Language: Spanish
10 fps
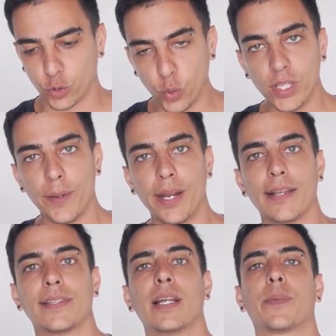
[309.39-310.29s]
Tú
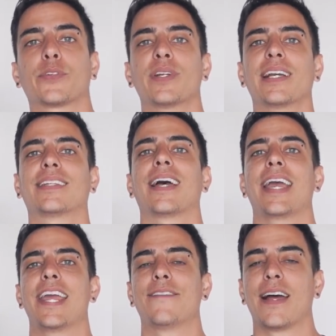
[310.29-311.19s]
deberías ser la persona que está
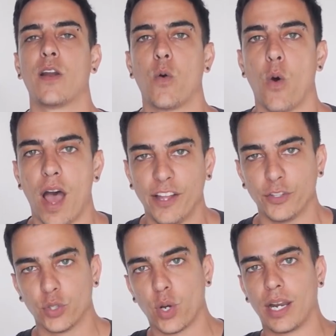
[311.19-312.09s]

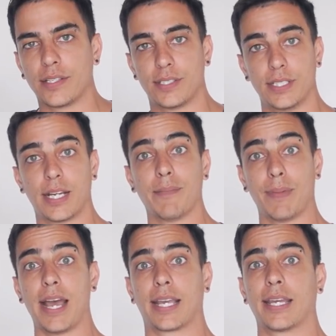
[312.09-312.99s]
evaluando a la chica
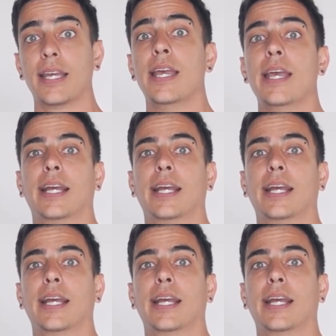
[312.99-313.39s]
más que